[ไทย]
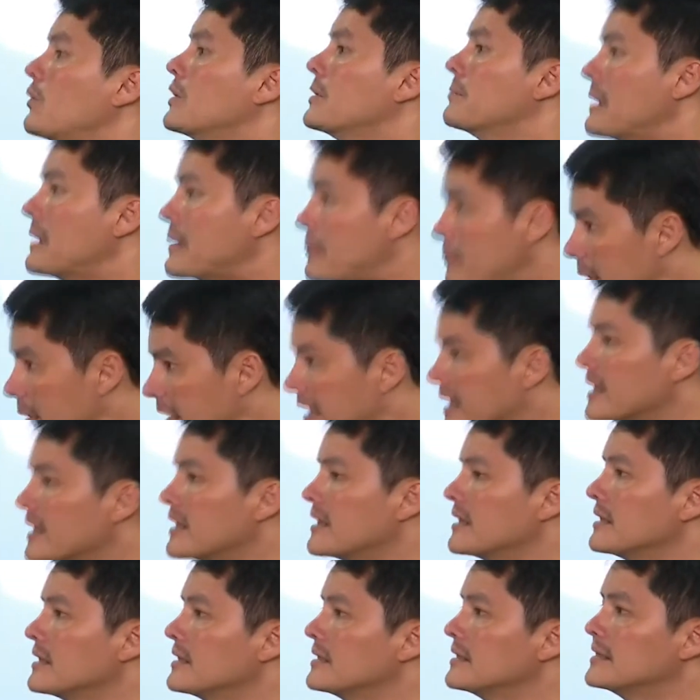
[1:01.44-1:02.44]
อไม่ปิด
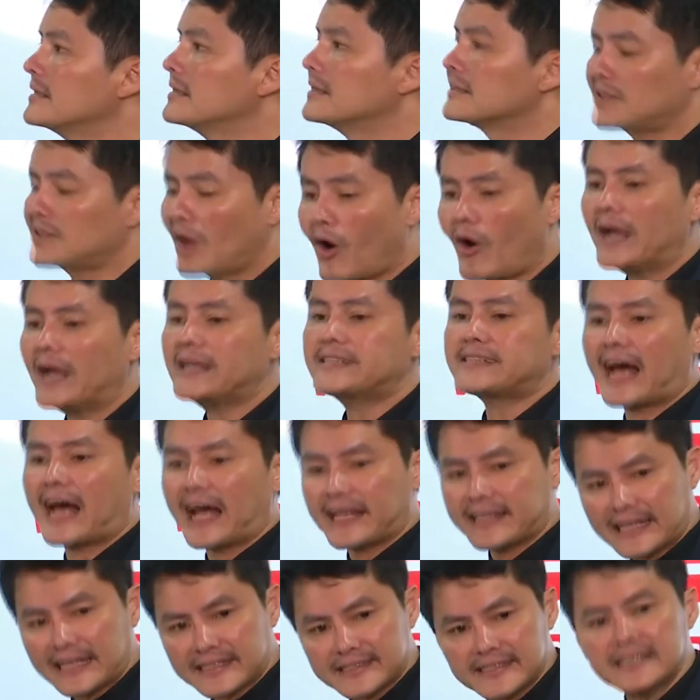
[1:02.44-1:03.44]
ต้องให้ศาล
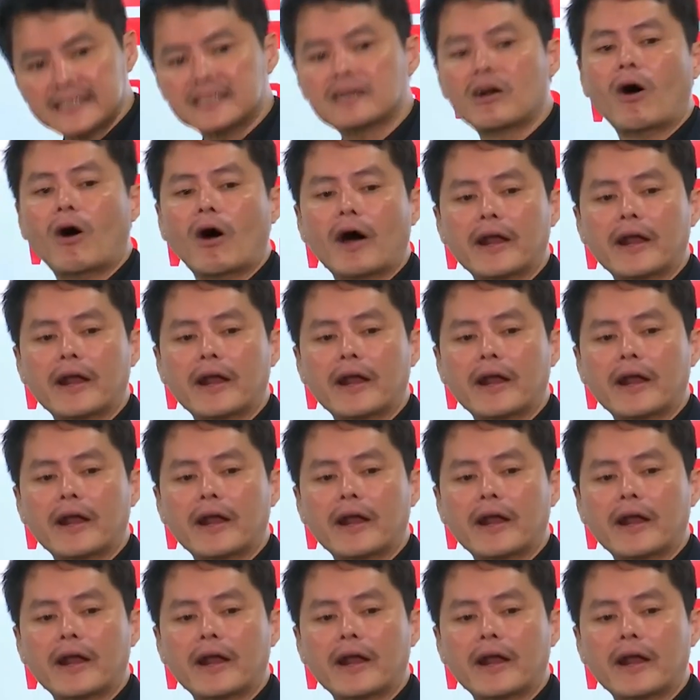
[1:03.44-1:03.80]
ตัดสินก่อน